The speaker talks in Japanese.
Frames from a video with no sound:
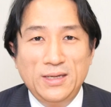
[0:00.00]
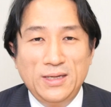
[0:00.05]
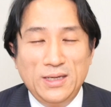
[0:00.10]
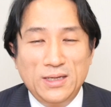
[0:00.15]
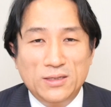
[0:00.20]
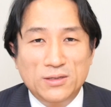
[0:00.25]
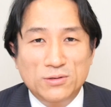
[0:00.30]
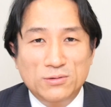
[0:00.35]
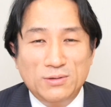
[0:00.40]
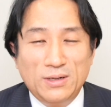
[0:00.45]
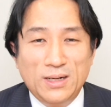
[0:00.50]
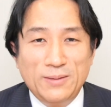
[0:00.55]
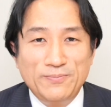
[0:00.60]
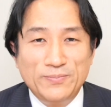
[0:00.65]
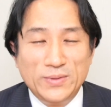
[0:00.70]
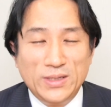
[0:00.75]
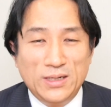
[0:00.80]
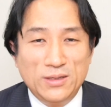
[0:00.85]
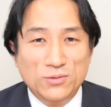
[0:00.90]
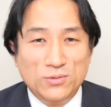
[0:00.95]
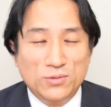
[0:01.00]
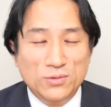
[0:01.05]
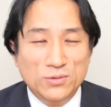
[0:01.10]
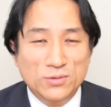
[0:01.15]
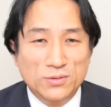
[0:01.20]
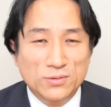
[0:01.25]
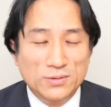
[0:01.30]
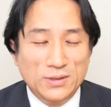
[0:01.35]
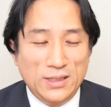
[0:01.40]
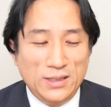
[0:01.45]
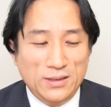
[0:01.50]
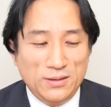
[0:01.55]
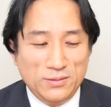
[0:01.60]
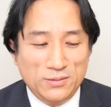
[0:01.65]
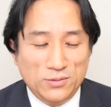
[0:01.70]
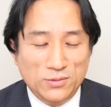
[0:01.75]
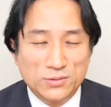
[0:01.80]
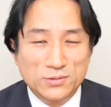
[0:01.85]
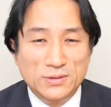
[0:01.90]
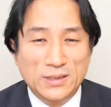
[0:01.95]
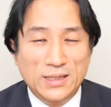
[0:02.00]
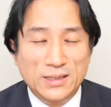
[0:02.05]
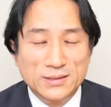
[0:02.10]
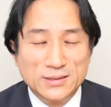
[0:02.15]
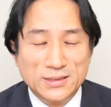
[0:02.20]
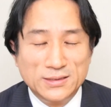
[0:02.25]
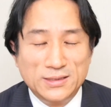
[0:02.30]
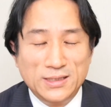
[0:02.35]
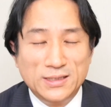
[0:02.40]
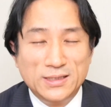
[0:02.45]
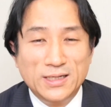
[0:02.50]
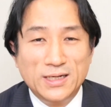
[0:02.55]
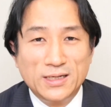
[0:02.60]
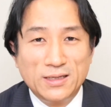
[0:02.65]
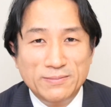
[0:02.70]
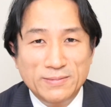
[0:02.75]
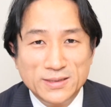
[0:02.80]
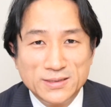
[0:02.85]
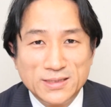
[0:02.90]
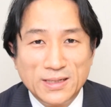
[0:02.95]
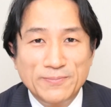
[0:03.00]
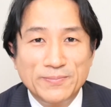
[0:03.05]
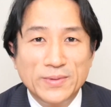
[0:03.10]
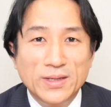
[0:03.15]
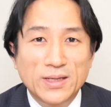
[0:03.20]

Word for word: え今日はあのこの、え録画させていただきました。